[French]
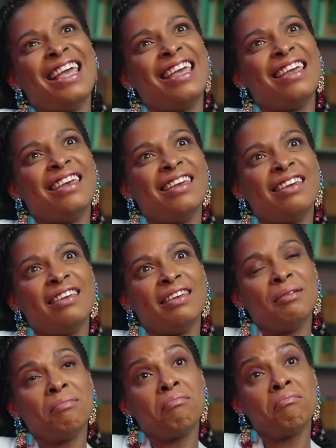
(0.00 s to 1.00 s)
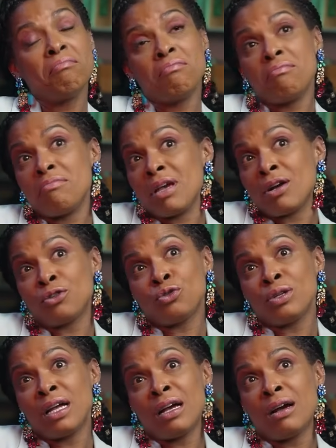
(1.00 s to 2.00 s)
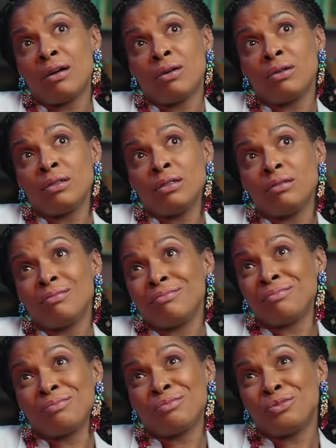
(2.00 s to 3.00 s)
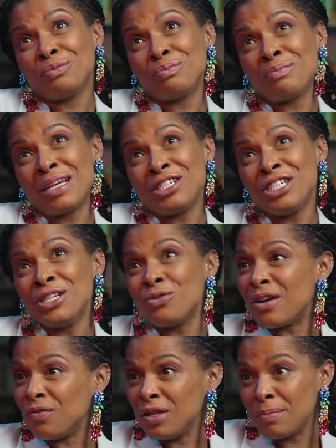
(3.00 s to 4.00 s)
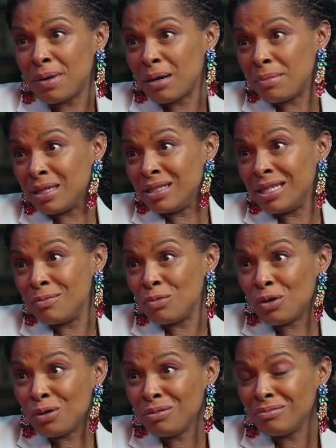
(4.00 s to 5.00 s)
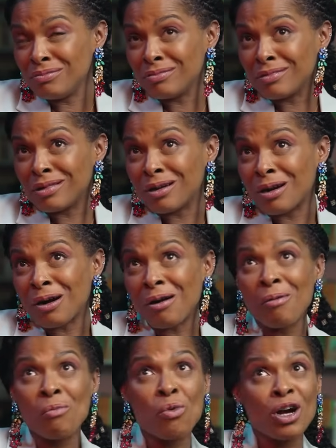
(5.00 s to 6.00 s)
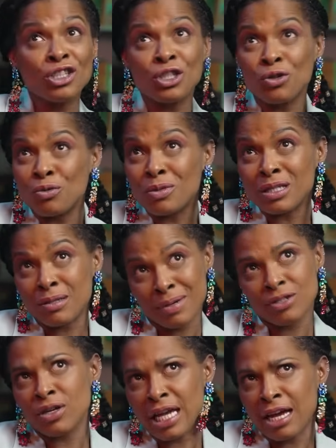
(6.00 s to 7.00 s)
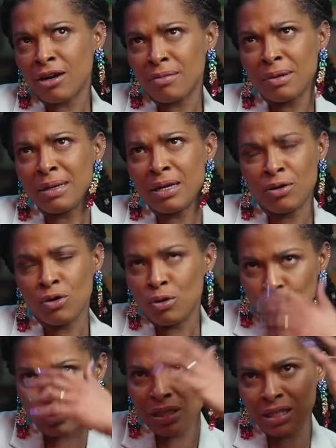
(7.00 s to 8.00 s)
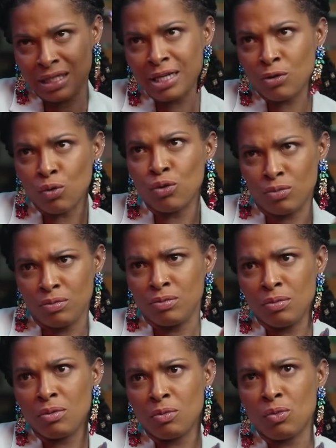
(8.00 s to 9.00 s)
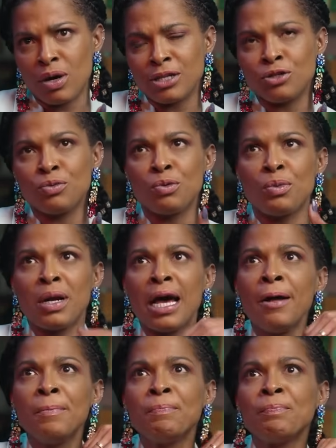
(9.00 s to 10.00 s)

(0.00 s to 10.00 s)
Et mais quand on a. imaginé quoi, fini par mettre des mots, quand moi j'ai commencé, parce qu'il y a quand même le, monde qui s'écroule. Moi, à ce moment-là,